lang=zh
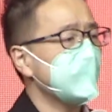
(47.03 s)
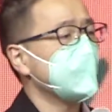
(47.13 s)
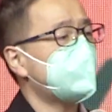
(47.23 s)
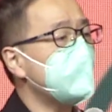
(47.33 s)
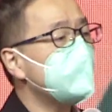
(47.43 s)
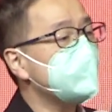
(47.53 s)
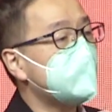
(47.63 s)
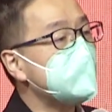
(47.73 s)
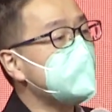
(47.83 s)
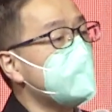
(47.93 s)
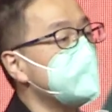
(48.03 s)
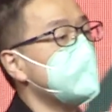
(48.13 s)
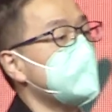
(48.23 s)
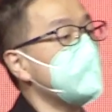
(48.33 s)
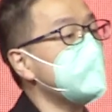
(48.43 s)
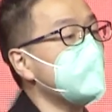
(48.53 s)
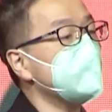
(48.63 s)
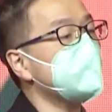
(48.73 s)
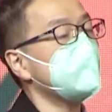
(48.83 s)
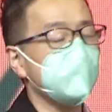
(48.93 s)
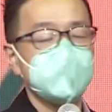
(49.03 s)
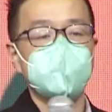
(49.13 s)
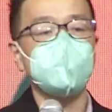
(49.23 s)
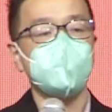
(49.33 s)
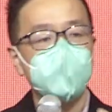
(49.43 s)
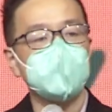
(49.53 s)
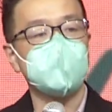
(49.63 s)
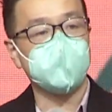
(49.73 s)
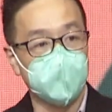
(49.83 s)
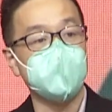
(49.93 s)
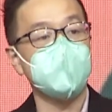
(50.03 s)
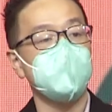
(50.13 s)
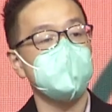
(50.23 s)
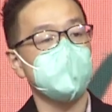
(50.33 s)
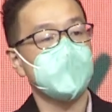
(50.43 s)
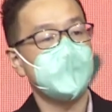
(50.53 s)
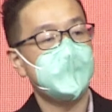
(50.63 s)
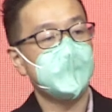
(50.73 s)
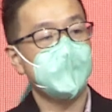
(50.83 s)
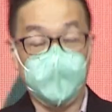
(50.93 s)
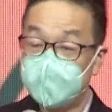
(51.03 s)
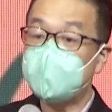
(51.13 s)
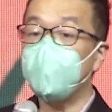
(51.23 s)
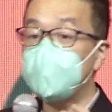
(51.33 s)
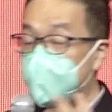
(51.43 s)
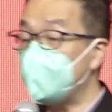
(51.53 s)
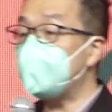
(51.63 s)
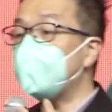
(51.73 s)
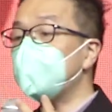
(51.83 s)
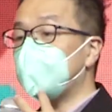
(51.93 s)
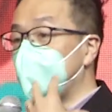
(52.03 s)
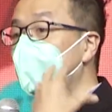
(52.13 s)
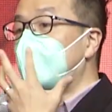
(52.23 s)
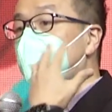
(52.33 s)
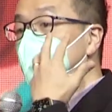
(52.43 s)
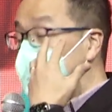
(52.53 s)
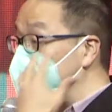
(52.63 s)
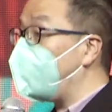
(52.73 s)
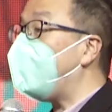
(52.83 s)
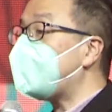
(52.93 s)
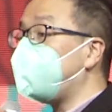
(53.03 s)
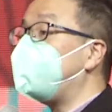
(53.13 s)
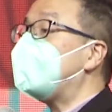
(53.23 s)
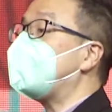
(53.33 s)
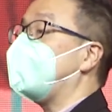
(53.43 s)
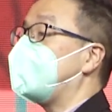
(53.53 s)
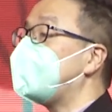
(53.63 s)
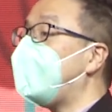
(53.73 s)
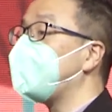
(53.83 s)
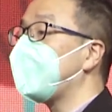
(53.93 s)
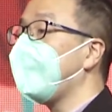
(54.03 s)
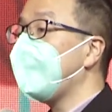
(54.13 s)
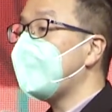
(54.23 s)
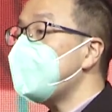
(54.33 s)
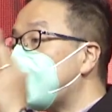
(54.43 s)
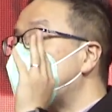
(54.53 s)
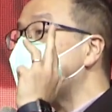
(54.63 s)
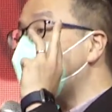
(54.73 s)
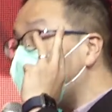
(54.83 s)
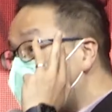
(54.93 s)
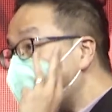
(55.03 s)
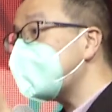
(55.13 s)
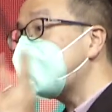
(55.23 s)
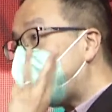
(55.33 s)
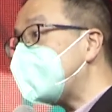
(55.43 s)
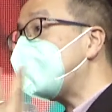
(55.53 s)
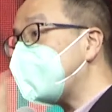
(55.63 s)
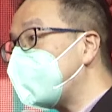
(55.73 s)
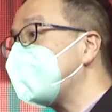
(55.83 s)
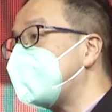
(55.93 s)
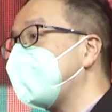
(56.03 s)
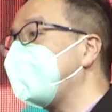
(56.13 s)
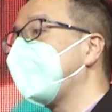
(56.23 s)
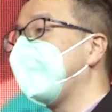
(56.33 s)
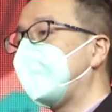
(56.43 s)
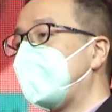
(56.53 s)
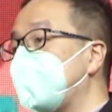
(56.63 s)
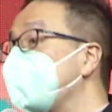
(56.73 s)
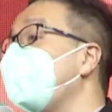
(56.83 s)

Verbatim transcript: 所以母亲在我们的生命当中到底是做了什么呢？而希望今天跟大家就很快的分享一下。因为其实这三件事情也是